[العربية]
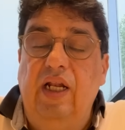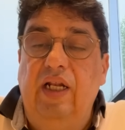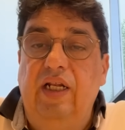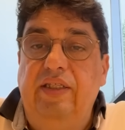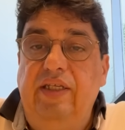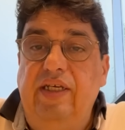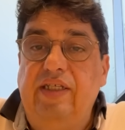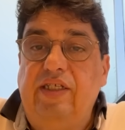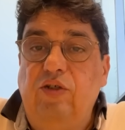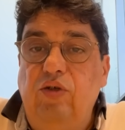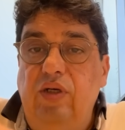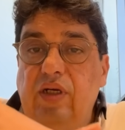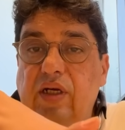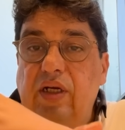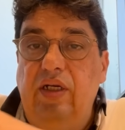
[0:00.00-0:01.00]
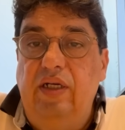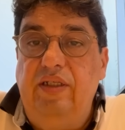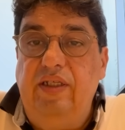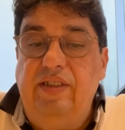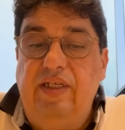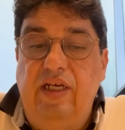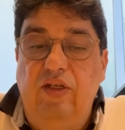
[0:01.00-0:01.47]
الذي
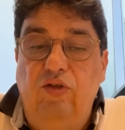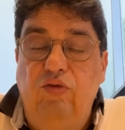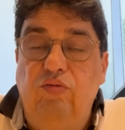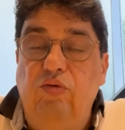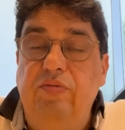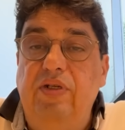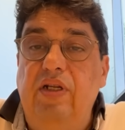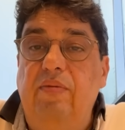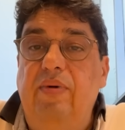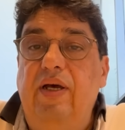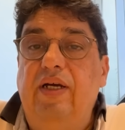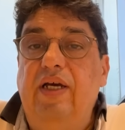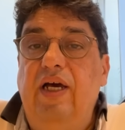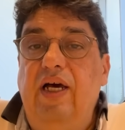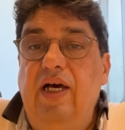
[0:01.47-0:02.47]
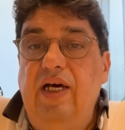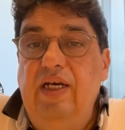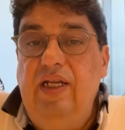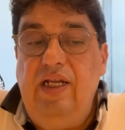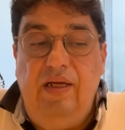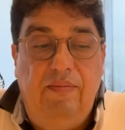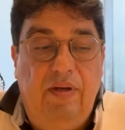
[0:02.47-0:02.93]
الذي سيدوم من البارحه
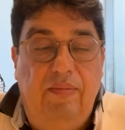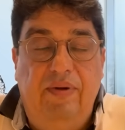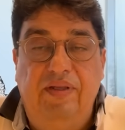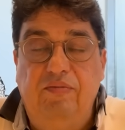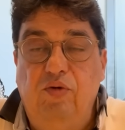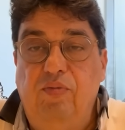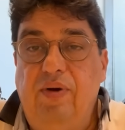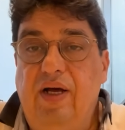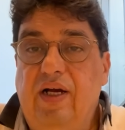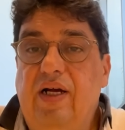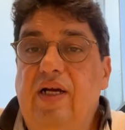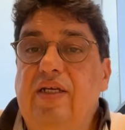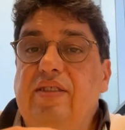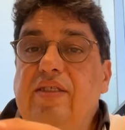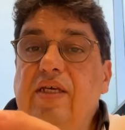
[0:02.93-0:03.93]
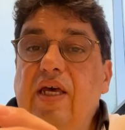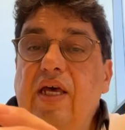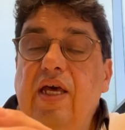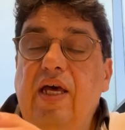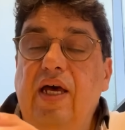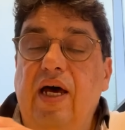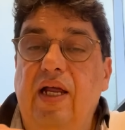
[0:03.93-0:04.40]
الى ما بعد مباراه
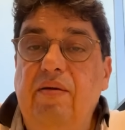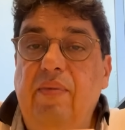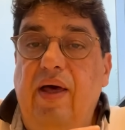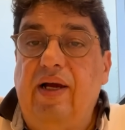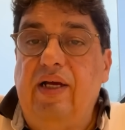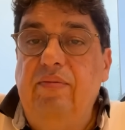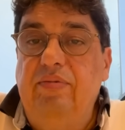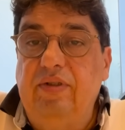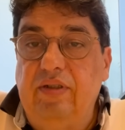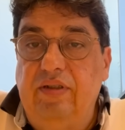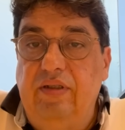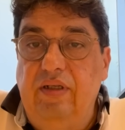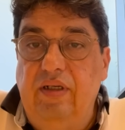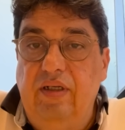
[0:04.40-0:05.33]
المغرب ضد